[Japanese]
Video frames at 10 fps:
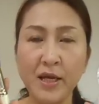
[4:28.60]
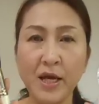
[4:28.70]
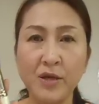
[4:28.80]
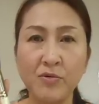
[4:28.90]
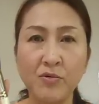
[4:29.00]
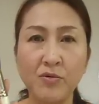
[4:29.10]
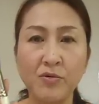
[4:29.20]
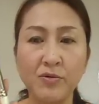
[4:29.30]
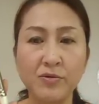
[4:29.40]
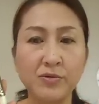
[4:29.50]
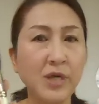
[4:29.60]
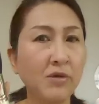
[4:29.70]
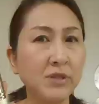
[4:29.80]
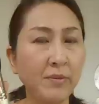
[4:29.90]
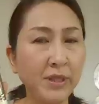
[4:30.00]
あの使
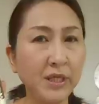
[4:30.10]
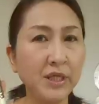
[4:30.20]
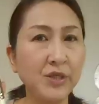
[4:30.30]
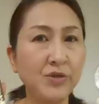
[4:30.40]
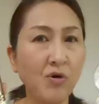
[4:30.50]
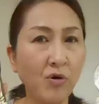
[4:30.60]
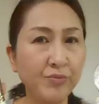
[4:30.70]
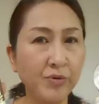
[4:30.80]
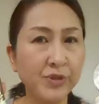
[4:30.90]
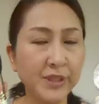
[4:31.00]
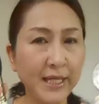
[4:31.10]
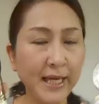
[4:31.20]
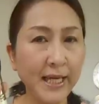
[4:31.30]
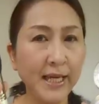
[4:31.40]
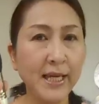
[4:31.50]
うたびにティッシュオフをして、
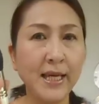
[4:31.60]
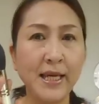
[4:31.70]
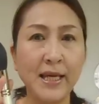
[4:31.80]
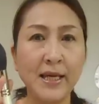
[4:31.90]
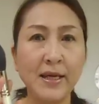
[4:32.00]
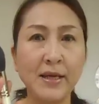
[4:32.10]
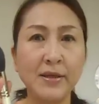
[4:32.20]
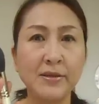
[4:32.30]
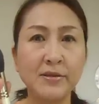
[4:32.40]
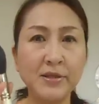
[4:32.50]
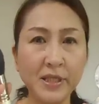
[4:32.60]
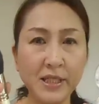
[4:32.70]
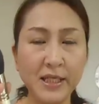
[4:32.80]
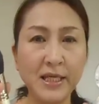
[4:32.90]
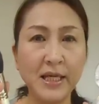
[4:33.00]
えー、常
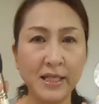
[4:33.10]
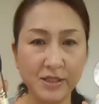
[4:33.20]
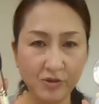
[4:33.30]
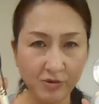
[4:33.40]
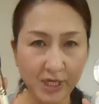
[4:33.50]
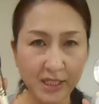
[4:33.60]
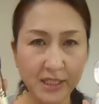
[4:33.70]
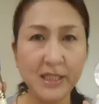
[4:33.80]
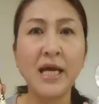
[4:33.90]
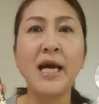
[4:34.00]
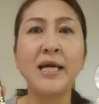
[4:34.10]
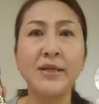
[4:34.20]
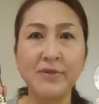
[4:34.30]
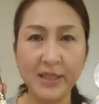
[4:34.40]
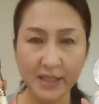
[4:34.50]
に綺麗な状態にしてあげて
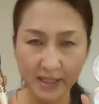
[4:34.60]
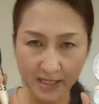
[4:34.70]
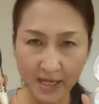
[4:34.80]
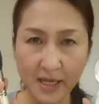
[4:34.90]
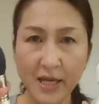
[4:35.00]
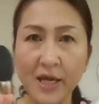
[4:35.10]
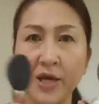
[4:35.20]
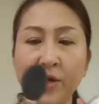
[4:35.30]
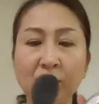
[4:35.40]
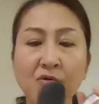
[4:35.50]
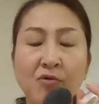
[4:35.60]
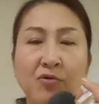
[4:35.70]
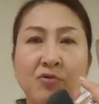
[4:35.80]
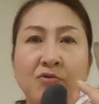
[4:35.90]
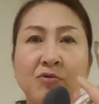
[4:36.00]
くださいね。こう
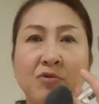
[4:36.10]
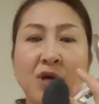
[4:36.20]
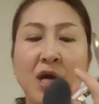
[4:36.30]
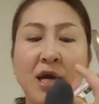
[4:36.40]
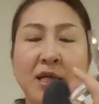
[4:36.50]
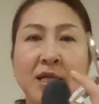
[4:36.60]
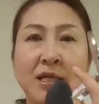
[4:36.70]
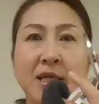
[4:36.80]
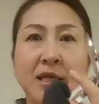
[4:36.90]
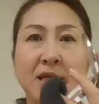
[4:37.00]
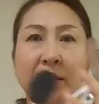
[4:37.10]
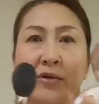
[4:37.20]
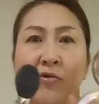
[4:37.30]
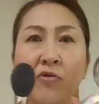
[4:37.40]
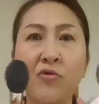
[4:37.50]
いう間に
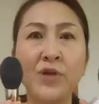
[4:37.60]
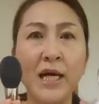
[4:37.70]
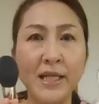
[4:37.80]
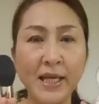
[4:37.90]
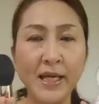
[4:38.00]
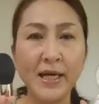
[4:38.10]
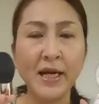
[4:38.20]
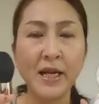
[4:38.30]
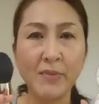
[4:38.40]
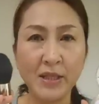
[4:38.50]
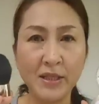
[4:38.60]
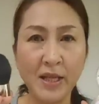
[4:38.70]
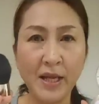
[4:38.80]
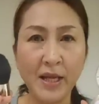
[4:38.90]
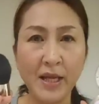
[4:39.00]
こう粉がね絡まっ
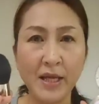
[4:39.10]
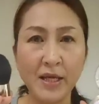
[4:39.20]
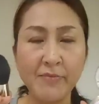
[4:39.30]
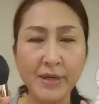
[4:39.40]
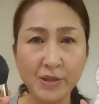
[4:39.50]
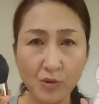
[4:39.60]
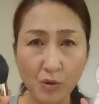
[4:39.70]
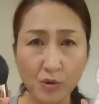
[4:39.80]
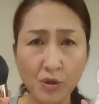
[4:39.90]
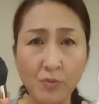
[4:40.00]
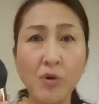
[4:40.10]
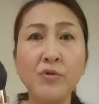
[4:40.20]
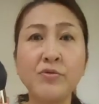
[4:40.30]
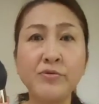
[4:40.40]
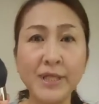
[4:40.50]
ていますとそれも
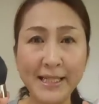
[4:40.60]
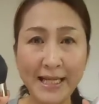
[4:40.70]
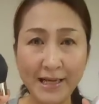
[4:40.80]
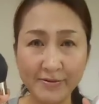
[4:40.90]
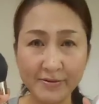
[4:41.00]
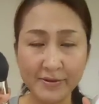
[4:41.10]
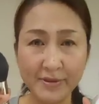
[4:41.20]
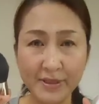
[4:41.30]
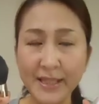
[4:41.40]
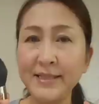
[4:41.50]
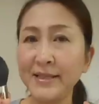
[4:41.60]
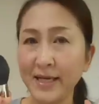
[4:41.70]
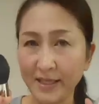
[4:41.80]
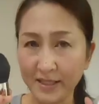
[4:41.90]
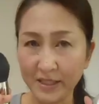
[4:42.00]
運気ダウンにつな
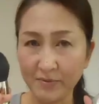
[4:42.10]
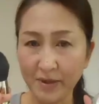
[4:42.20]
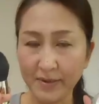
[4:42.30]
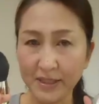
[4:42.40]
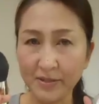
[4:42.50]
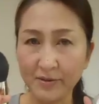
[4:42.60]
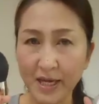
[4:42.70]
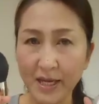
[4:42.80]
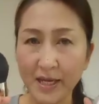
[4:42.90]
がってしまいますので